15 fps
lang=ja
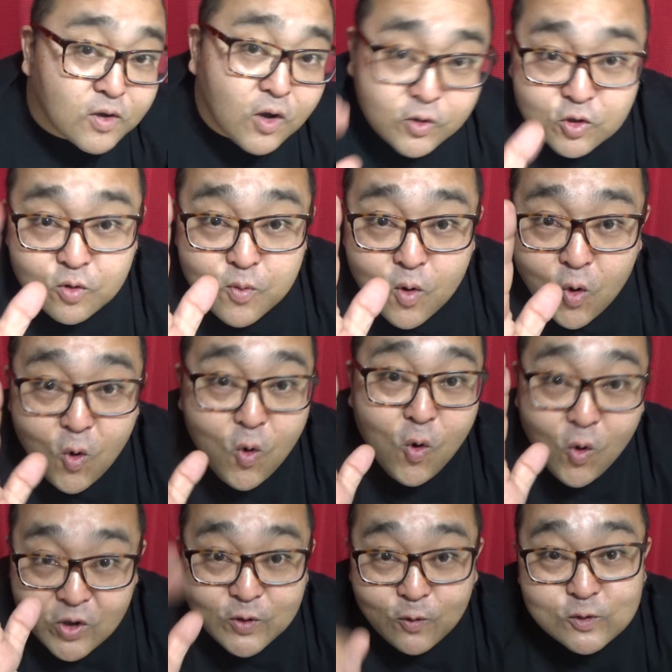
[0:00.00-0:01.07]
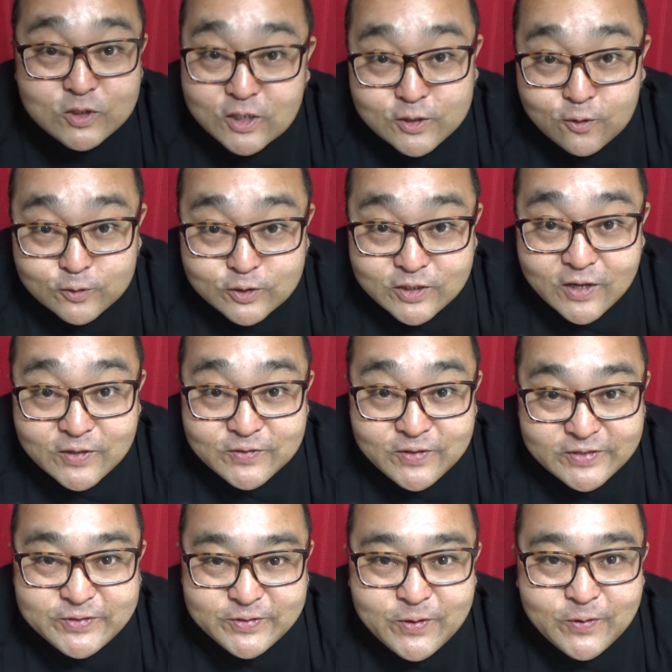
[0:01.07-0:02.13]
はいどうもはい、お知らせの時間
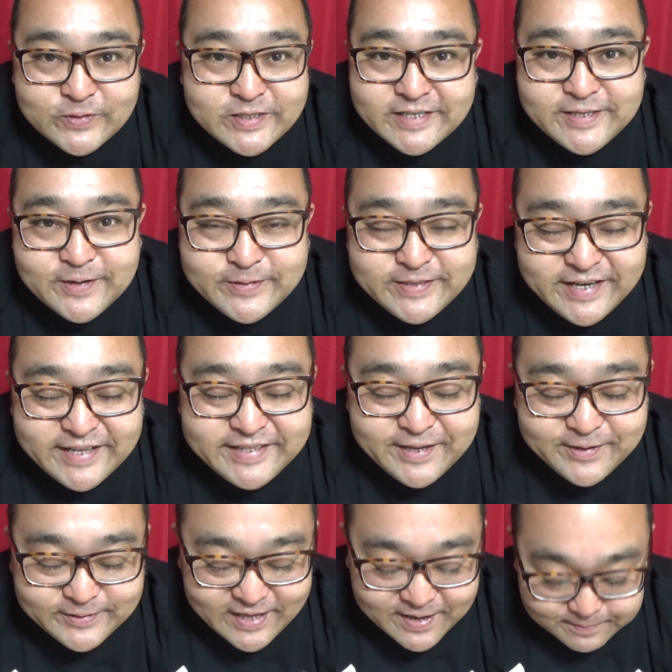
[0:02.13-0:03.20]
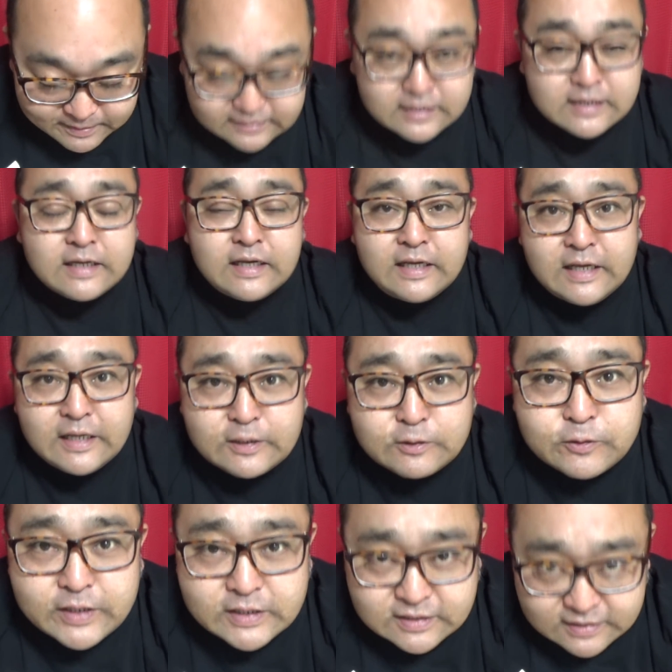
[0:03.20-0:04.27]
ですよ。お知らせの時間でございます。で
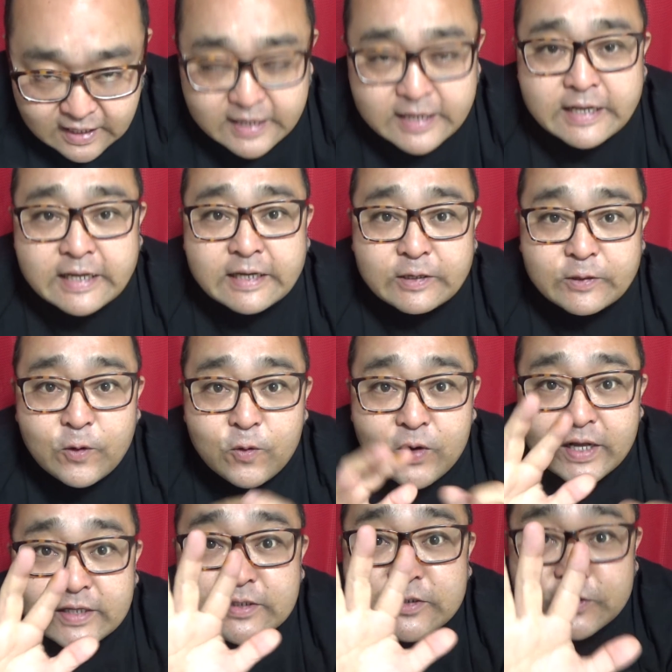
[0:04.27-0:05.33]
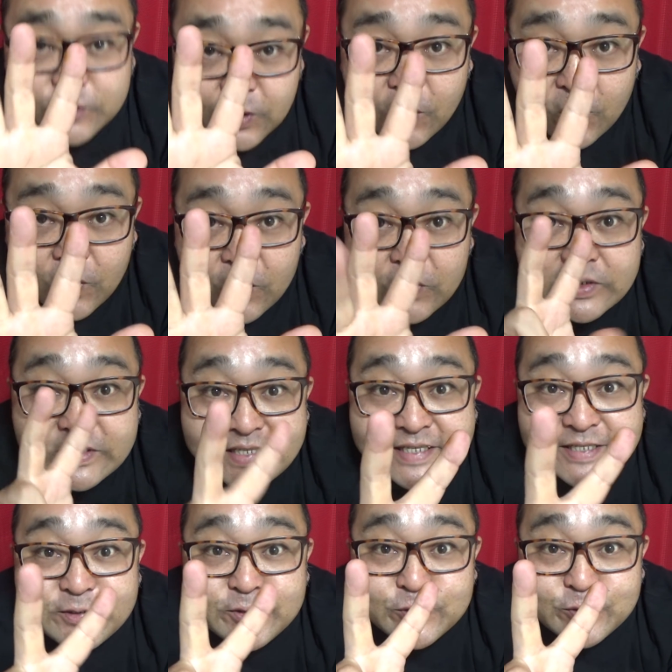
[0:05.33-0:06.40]
すね、5月の
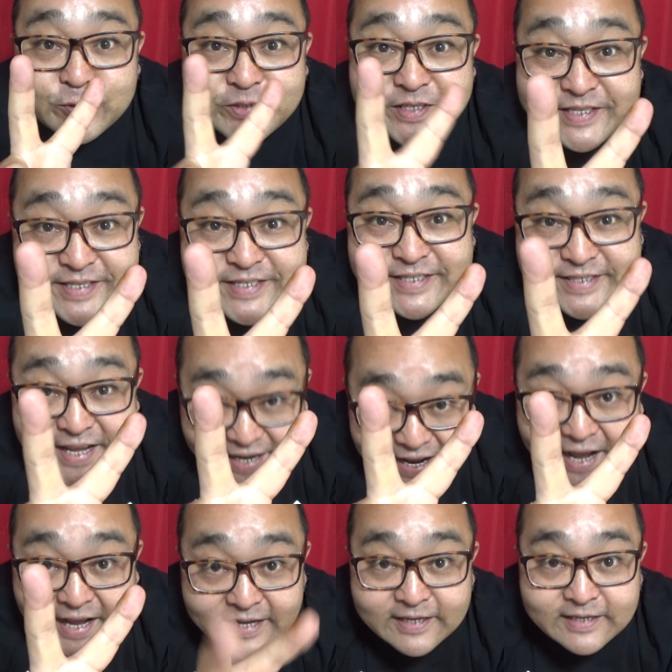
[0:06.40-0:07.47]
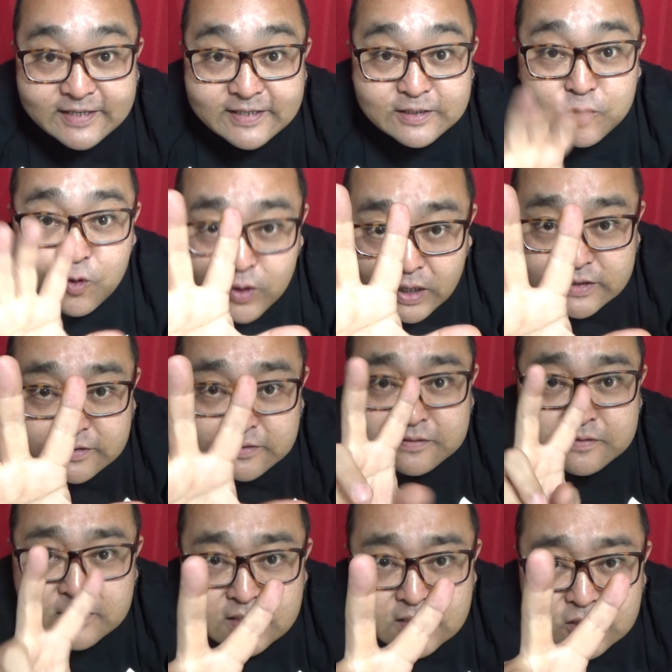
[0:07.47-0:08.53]
22日から5月
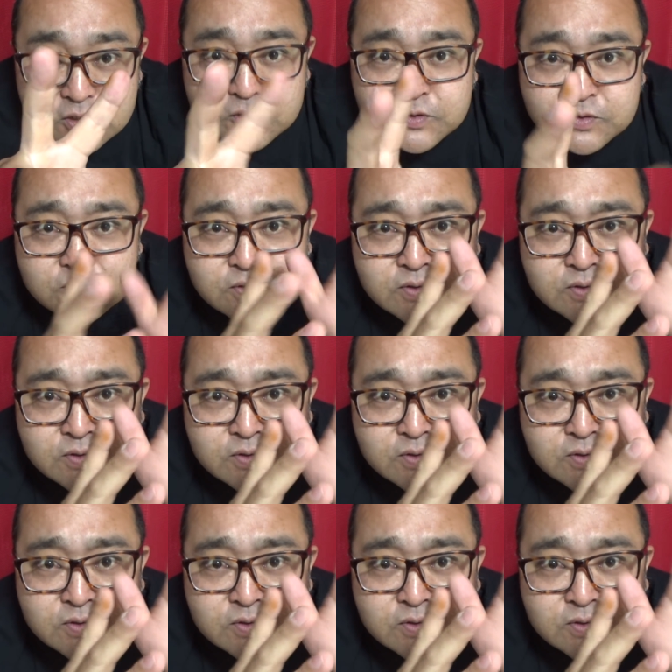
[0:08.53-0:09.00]
20、